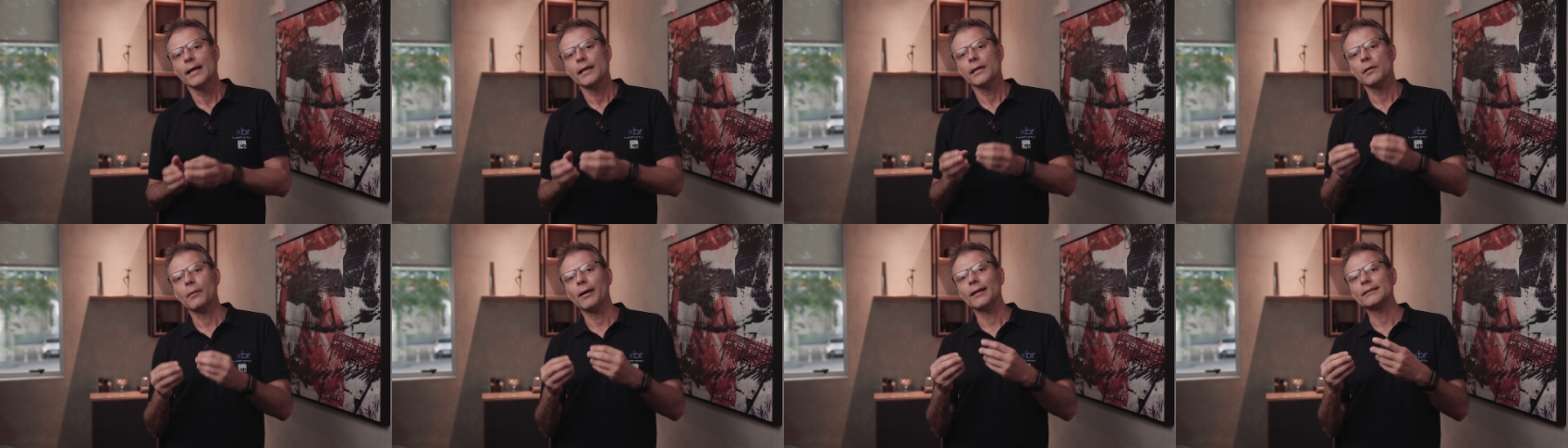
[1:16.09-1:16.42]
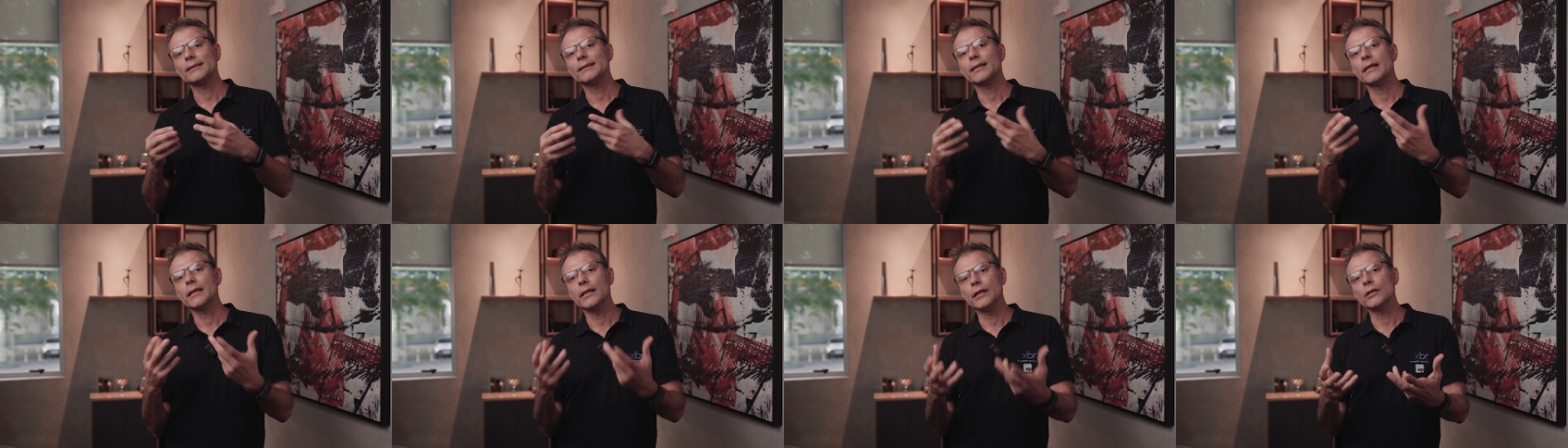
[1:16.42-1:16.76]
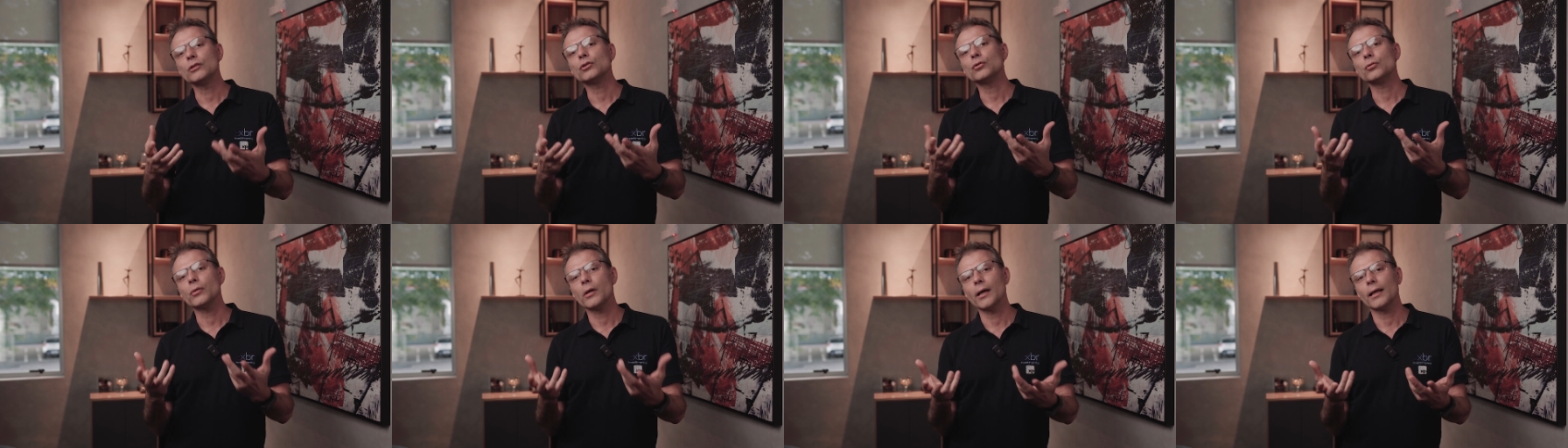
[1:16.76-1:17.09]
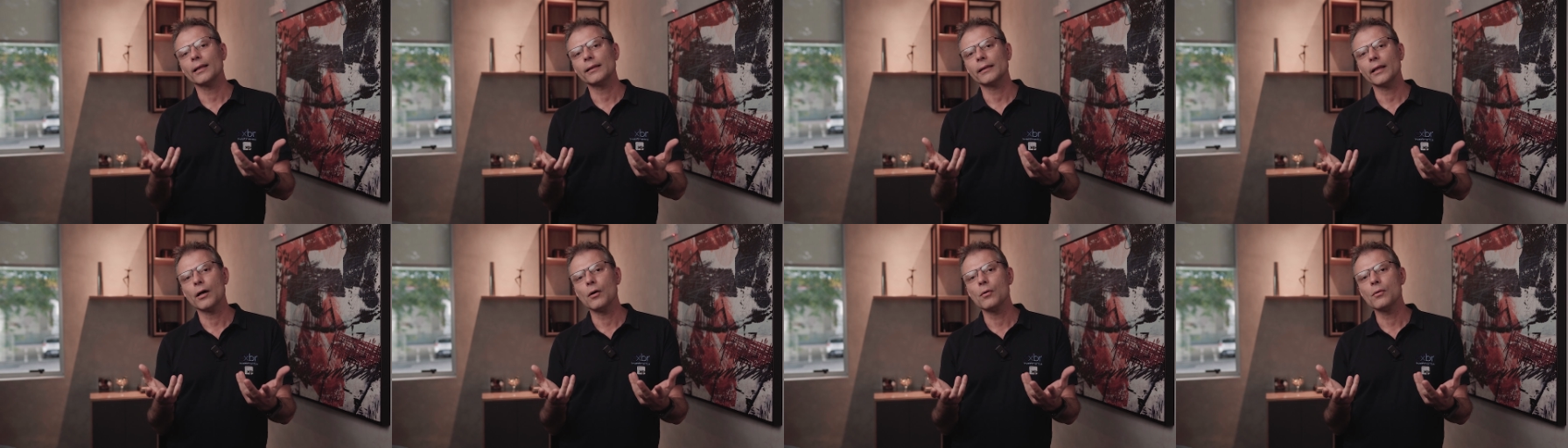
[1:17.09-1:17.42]
E eu acho que isso é
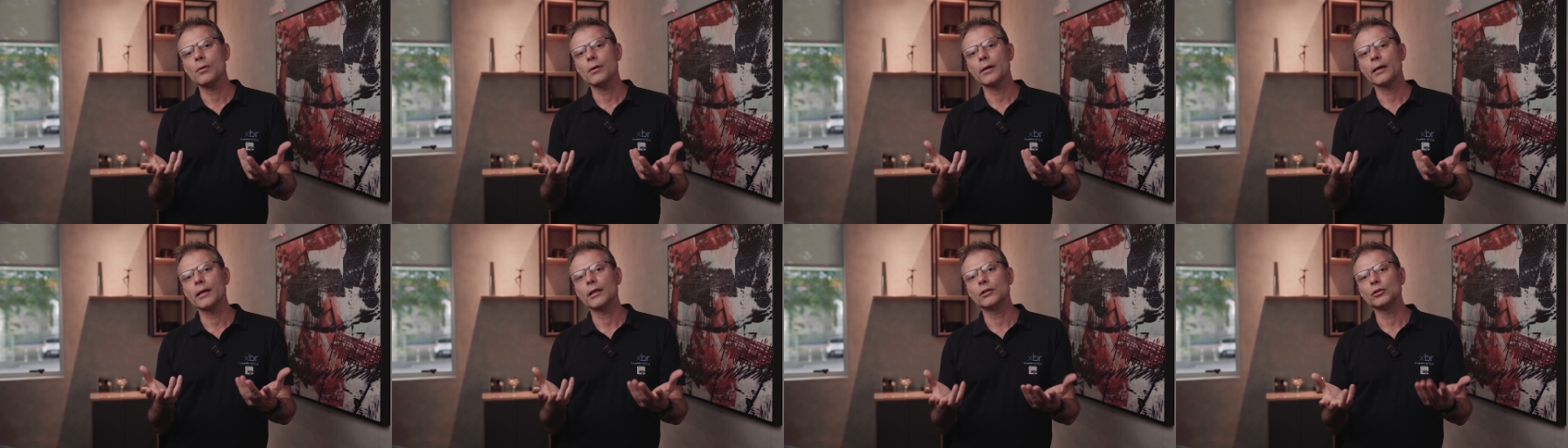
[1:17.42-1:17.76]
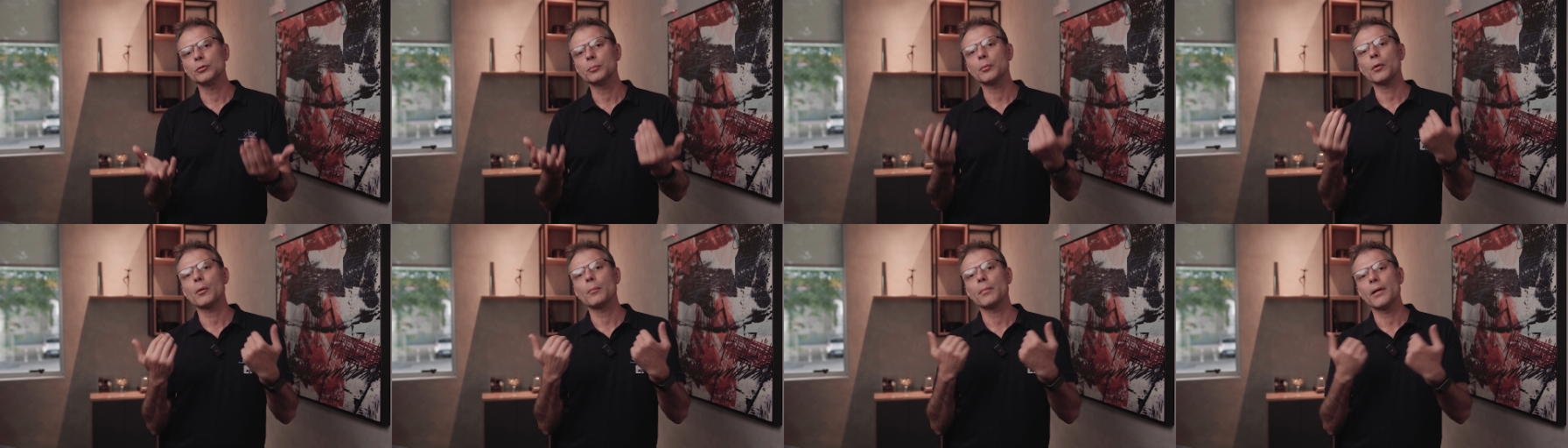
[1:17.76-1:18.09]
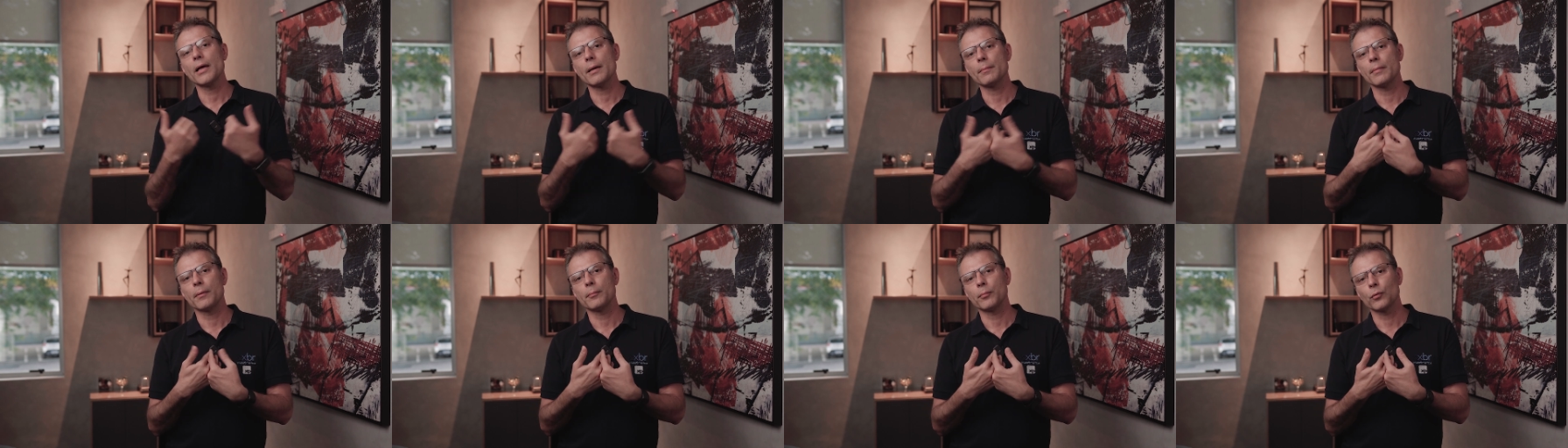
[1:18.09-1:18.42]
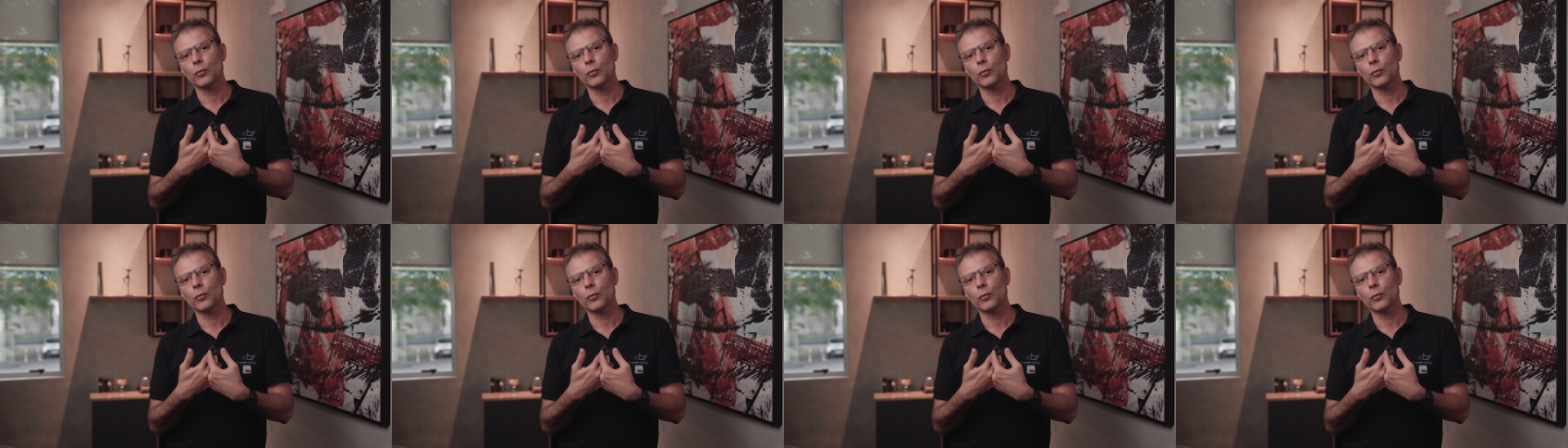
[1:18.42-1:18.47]
até um grande problema